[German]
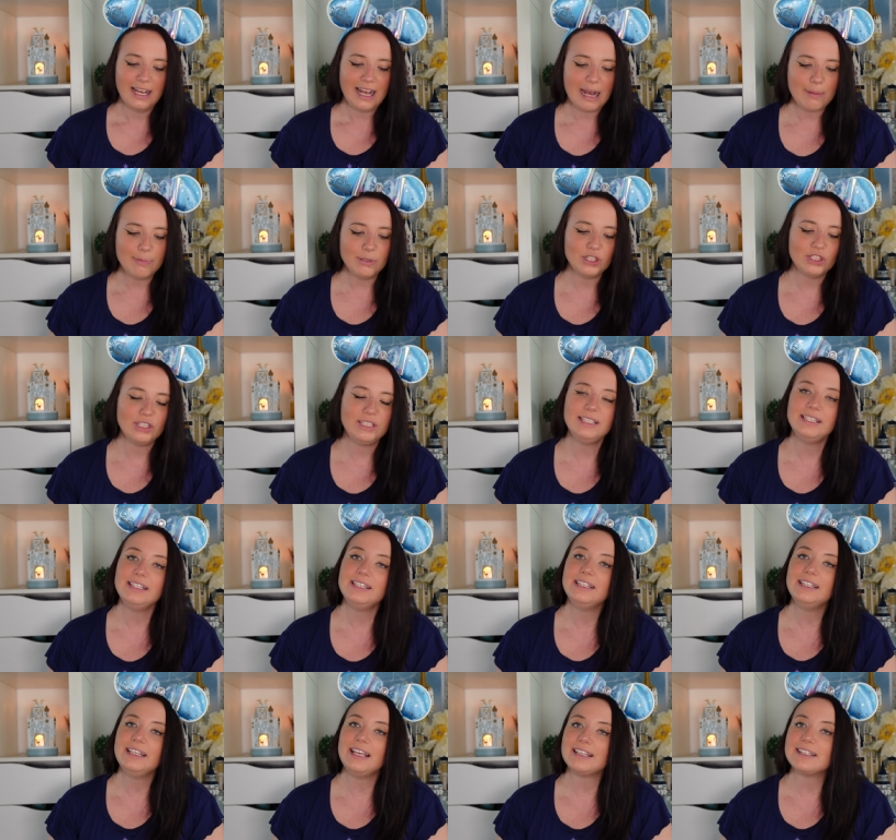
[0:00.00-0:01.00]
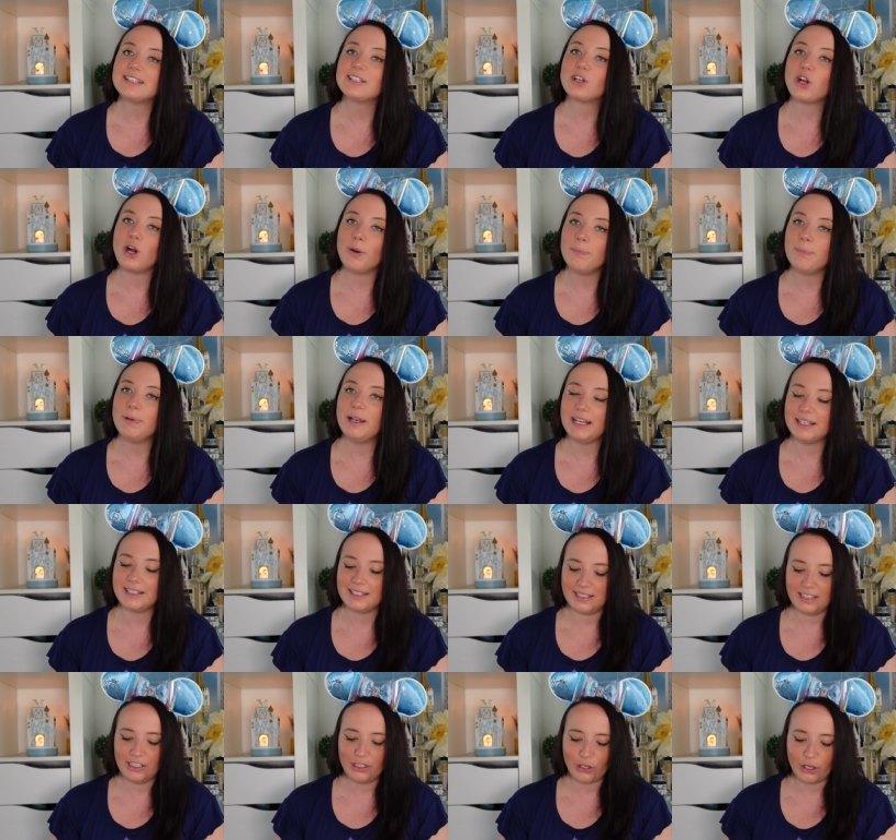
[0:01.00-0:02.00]
habe ich die jetzt
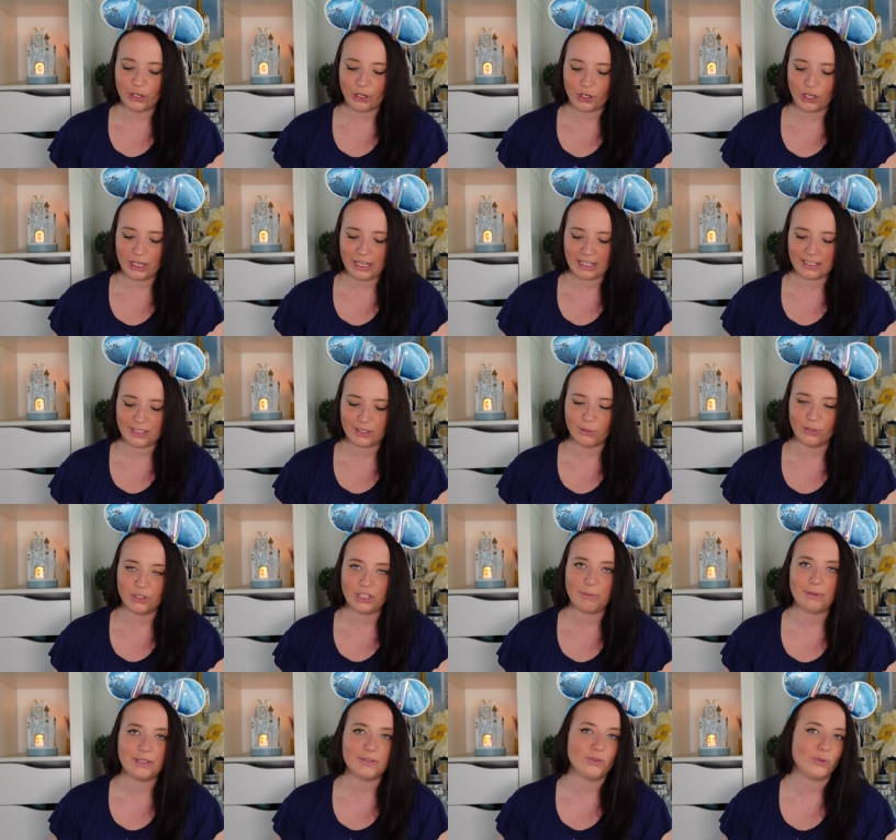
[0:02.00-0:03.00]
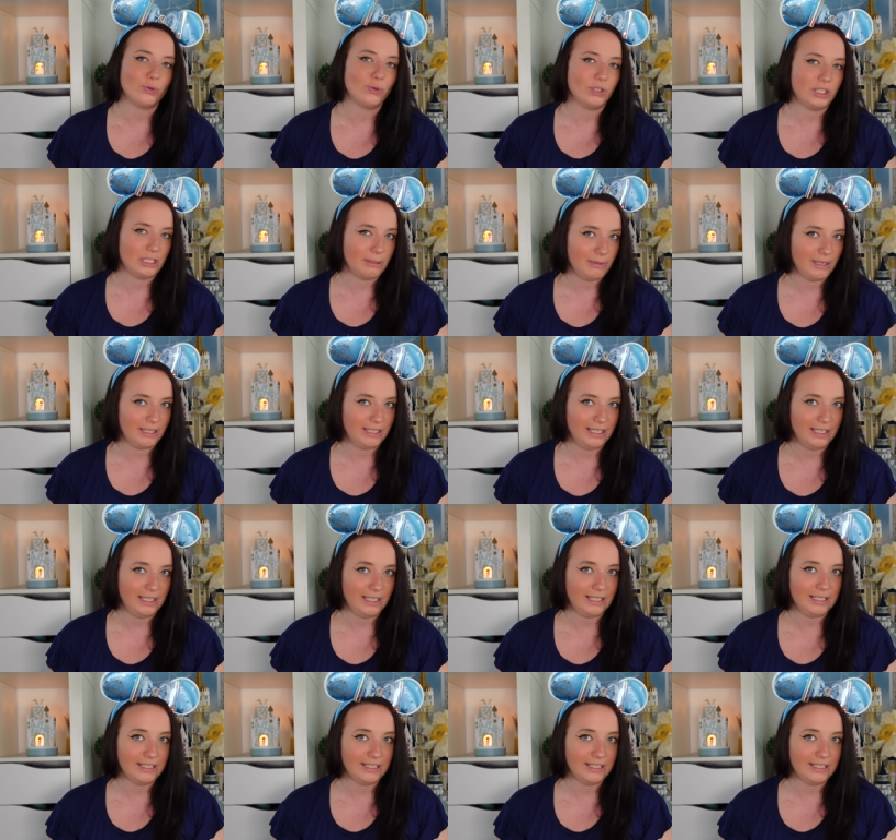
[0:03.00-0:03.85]
komplett, die neue Kollektion. Ich habe jetzt vor kurzem ja die